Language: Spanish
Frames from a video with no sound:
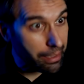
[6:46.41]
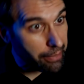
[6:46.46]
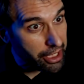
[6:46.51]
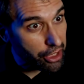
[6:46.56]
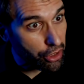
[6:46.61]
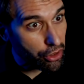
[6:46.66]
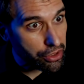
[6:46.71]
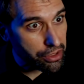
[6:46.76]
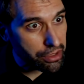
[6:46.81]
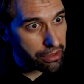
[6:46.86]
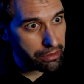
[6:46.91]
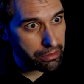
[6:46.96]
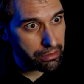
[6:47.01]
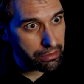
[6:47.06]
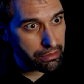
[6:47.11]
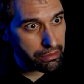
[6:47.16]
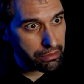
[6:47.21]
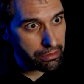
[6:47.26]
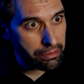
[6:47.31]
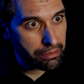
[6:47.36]
enemigos?
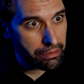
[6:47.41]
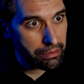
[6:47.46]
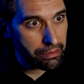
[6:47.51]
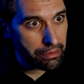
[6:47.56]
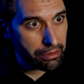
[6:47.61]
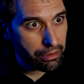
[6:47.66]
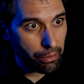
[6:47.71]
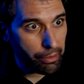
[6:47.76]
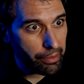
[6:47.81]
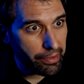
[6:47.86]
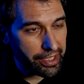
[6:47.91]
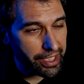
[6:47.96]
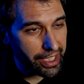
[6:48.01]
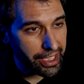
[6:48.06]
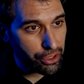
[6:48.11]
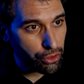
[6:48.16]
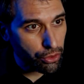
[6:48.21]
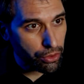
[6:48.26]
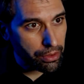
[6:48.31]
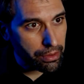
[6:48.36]
¿Cómo iba a
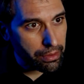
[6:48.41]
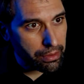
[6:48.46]
hacer eso?